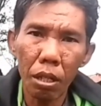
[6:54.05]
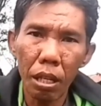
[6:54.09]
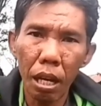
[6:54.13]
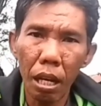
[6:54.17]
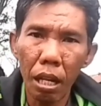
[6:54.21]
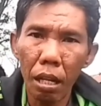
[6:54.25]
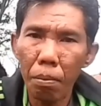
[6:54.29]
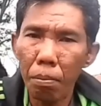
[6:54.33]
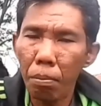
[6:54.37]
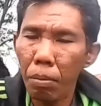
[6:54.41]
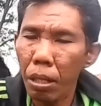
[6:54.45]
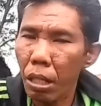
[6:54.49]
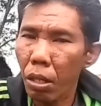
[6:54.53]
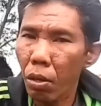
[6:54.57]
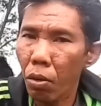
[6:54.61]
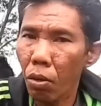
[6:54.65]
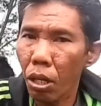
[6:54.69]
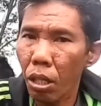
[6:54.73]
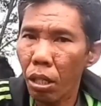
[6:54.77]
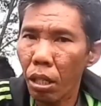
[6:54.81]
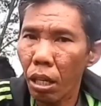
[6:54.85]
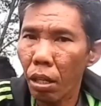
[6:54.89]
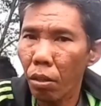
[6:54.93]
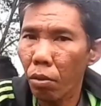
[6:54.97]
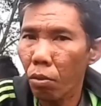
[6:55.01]
ke dalam video
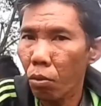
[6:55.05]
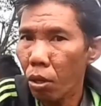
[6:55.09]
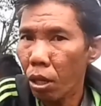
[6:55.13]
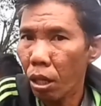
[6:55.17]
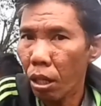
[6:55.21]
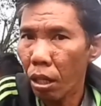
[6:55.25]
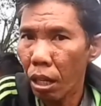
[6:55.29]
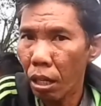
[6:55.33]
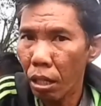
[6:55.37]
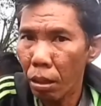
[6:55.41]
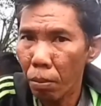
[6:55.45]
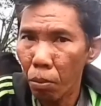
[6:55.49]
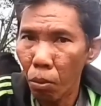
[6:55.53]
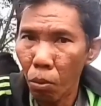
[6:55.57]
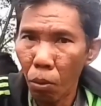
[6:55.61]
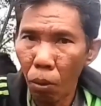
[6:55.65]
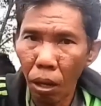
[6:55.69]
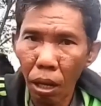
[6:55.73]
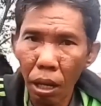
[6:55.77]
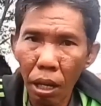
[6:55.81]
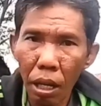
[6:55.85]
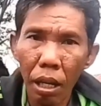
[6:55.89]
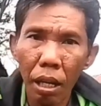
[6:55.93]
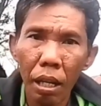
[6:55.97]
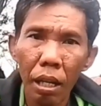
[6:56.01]
kita itu iklan
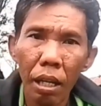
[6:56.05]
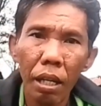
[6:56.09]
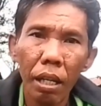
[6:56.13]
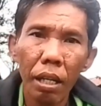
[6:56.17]
murah